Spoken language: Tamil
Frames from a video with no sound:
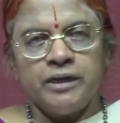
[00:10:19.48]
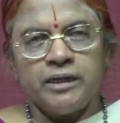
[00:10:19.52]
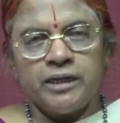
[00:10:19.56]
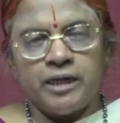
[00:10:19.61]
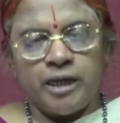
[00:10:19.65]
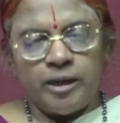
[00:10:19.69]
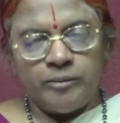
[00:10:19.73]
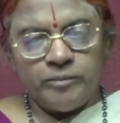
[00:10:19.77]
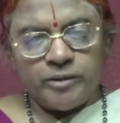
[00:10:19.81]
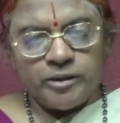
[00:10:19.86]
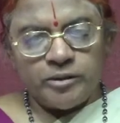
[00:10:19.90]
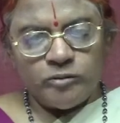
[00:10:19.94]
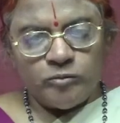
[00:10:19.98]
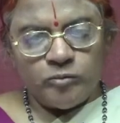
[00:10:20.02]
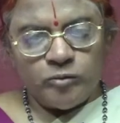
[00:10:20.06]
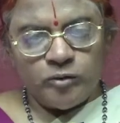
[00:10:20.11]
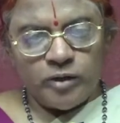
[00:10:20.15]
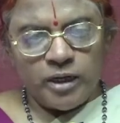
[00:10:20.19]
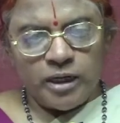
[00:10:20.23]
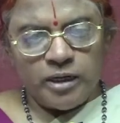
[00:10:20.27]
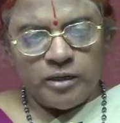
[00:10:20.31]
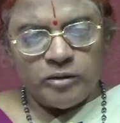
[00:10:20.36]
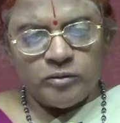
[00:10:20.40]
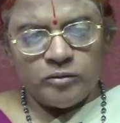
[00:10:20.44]
நமது
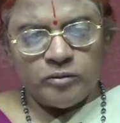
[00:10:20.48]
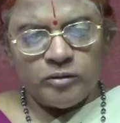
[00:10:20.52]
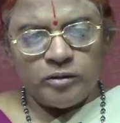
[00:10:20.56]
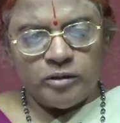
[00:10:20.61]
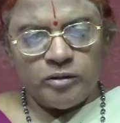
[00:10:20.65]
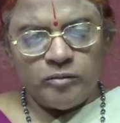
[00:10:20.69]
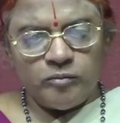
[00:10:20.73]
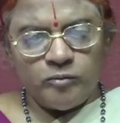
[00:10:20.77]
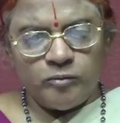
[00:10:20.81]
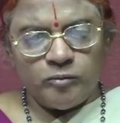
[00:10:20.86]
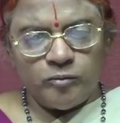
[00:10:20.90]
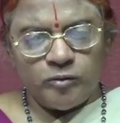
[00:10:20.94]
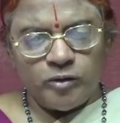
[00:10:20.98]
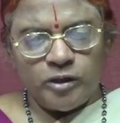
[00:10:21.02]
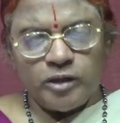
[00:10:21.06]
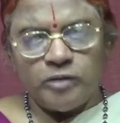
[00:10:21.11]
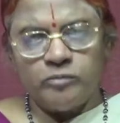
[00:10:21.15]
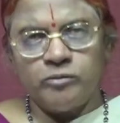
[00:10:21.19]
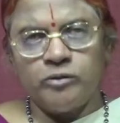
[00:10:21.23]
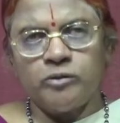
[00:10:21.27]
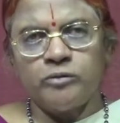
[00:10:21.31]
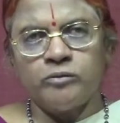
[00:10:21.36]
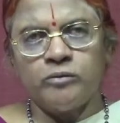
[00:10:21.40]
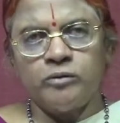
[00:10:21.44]
உடலுக்குள்ளும்
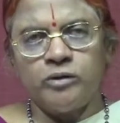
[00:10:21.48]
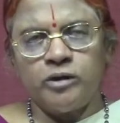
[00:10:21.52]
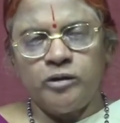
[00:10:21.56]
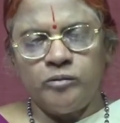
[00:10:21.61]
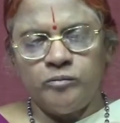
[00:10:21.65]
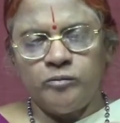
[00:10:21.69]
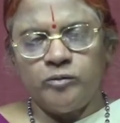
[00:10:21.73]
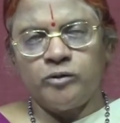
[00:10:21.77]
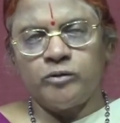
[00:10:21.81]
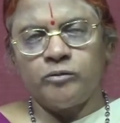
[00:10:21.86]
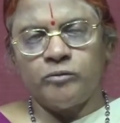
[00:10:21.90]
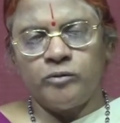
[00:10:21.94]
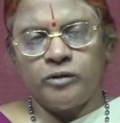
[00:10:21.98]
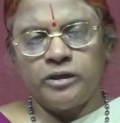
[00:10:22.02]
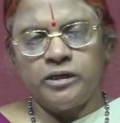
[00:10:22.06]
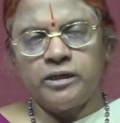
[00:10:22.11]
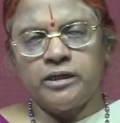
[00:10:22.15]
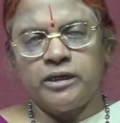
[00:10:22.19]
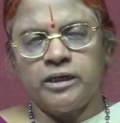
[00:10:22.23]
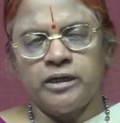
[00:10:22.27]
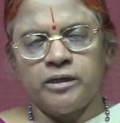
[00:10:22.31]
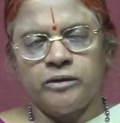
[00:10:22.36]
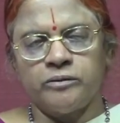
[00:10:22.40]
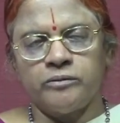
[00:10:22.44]
உணர்வுக்குள்ளும் ஒரு ஒளி
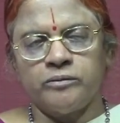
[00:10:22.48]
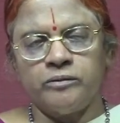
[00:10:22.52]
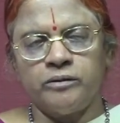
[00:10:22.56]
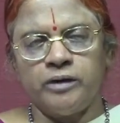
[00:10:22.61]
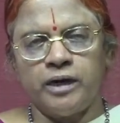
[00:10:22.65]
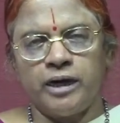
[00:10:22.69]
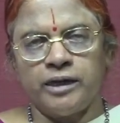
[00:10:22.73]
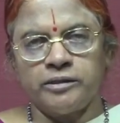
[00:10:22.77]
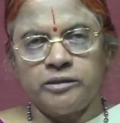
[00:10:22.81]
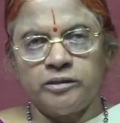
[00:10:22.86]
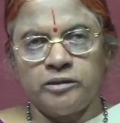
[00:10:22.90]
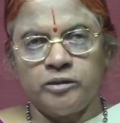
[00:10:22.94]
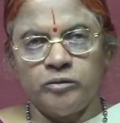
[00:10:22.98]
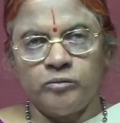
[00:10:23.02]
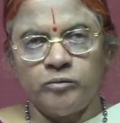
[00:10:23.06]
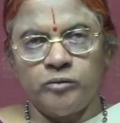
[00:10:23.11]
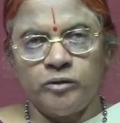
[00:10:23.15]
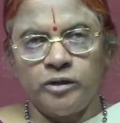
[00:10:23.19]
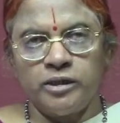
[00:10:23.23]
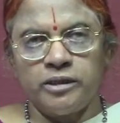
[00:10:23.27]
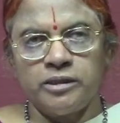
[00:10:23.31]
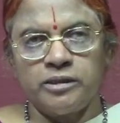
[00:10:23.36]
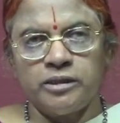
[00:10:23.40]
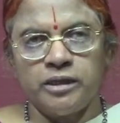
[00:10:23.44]
கேட்கும் அந்த
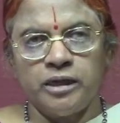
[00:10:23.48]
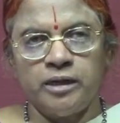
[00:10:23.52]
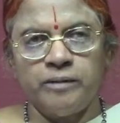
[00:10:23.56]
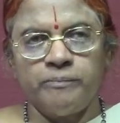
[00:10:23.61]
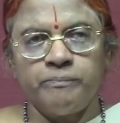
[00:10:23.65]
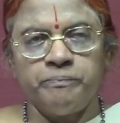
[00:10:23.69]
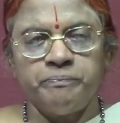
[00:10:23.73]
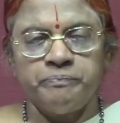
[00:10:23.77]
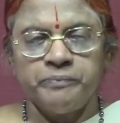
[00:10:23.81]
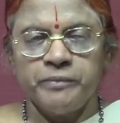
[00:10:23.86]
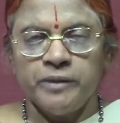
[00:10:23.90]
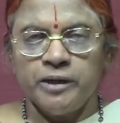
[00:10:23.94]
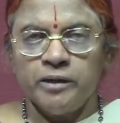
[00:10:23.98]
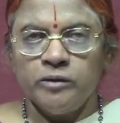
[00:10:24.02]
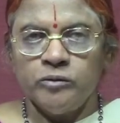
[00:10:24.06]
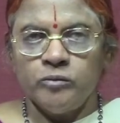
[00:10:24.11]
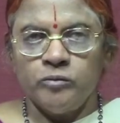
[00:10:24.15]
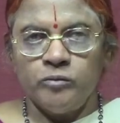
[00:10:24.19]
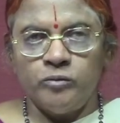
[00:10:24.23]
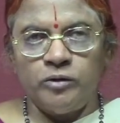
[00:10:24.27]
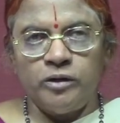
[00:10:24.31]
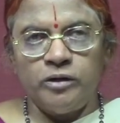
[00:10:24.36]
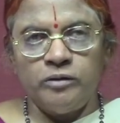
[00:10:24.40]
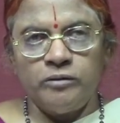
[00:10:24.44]
ஒளி தான்
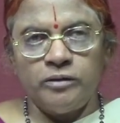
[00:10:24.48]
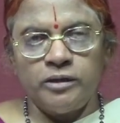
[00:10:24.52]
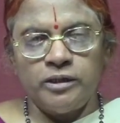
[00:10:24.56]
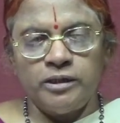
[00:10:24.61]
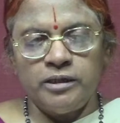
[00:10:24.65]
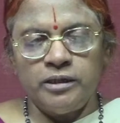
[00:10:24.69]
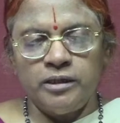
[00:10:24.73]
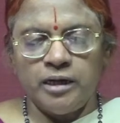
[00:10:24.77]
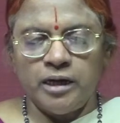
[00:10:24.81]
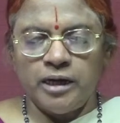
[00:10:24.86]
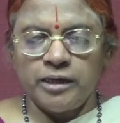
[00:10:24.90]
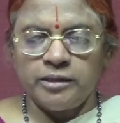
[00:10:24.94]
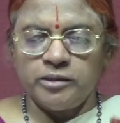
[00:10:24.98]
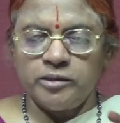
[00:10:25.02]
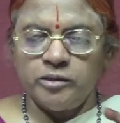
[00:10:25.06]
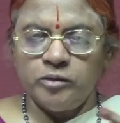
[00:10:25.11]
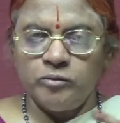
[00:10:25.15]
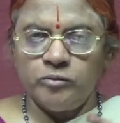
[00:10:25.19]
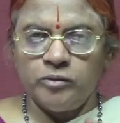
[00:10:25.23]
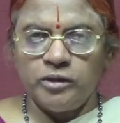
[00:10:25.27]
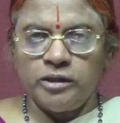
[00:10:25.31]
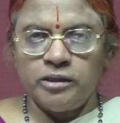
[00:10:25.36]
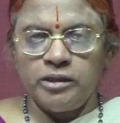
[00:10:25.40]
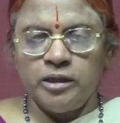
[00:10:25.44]
உள்ளொளி அந்த
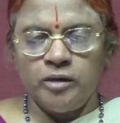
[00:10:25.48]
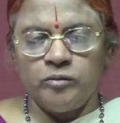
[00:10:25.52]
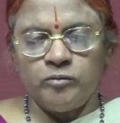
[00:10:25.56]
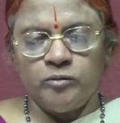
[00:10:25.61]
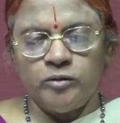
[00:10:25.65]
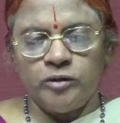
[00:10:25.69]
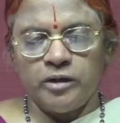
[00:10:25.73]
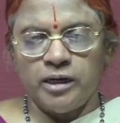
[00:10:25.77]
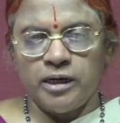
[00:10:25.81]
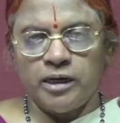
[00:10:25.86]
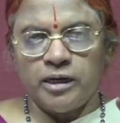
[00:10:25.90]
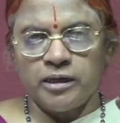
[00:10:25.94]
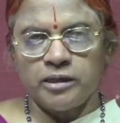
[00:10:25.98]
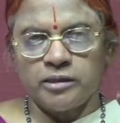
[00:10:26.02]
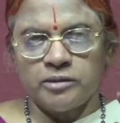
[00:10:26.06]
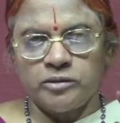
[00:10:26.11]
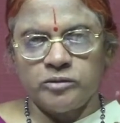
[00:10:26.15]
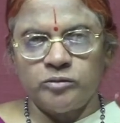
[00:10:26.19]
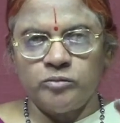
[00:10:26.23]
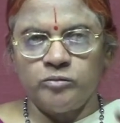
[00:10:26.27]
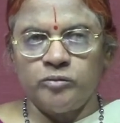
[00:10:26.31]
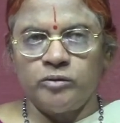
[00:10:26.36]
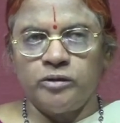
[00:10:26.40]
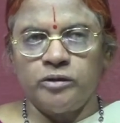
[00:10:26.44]
ஒளி தான்
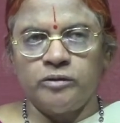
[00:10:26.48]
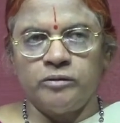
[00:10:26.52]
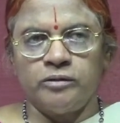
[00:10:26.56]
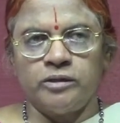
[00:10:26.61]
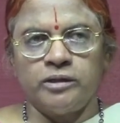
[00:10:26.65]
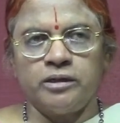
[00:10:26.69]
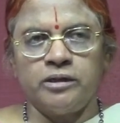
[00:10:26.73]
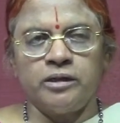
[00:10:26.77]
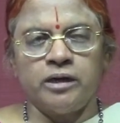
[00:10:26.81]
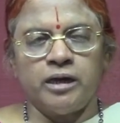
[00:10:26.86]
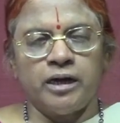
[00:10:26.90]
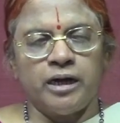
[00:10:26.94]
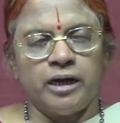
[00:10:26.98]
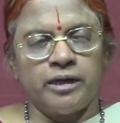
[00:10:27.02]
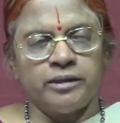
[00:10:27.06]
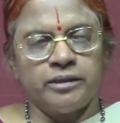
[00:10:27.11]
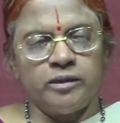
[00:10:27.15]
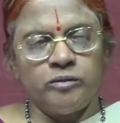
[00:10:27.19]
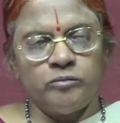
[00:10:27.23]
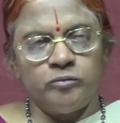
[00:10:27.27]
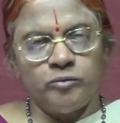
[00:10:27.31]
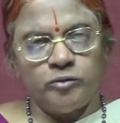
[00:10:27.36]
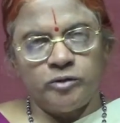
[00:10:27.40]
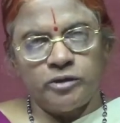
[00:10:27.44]
ஓங்காரத்து உள்ளொளி
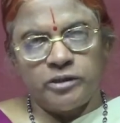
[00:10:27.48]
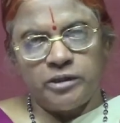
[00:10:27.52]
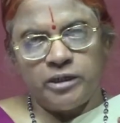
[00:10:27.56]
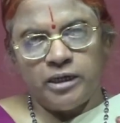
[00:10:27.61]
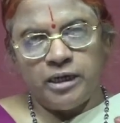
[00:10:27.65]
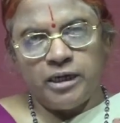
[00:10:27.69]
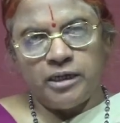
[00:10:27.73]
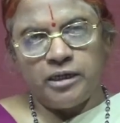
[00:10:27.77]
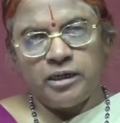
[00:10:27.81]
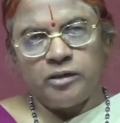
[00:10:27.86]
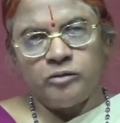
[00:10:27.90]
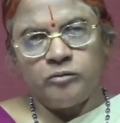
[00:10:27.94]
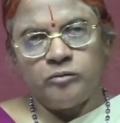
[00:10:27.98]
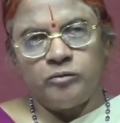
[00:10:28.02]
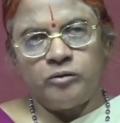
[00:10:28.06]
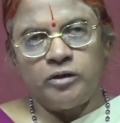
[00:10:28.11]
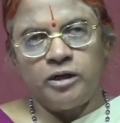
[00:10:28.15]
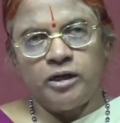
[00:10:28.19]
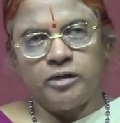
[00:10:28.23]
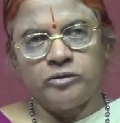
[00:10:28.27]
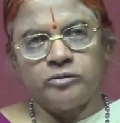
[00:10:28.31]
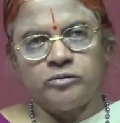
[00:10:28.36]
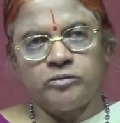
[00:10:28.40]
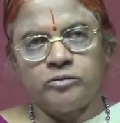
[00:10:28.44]
அதான் உய்யே என்
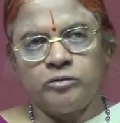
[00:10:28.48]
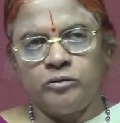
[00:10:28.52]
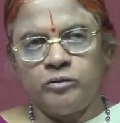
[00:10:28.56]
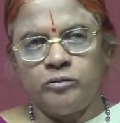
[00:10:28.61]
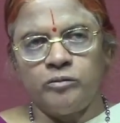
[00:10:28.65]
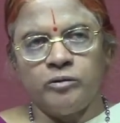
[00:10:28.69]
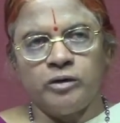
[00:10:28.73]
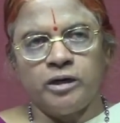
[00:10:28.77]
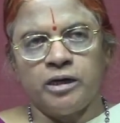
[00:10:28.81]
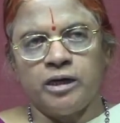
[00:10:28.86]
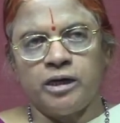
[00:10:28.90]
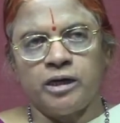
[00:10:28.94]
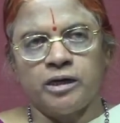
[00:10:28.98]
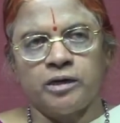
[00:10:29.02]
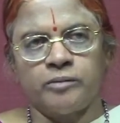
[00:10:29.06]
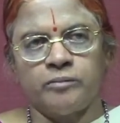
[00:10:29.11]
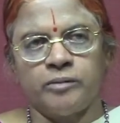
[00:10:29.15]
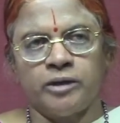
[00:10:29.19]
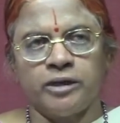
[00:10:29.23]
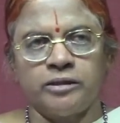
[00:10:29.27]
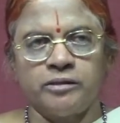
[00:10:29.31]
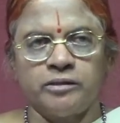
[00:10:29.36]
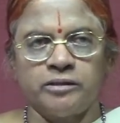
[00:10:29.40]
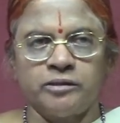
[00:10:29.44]
உள்ளத்துள்
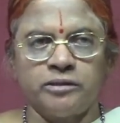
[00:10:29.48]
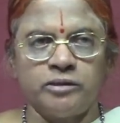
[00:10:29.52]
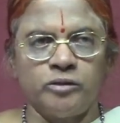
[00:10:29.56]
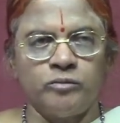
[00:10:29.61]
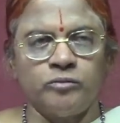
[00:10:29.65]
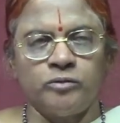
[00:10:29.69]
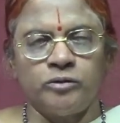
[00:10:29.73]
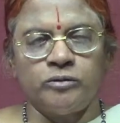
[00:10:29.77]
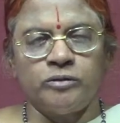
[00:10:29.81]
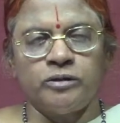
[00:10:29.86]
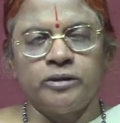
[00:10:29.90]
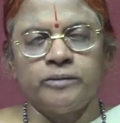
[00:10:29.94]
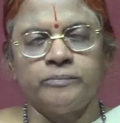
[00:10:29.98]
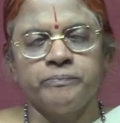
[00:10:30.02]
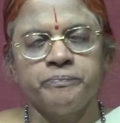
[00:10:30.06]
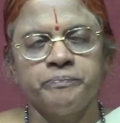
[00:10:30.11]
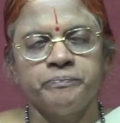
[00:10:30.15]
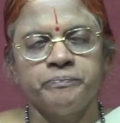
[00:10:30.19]
ஓங்காரமாய் நின்ற உள்ளொளி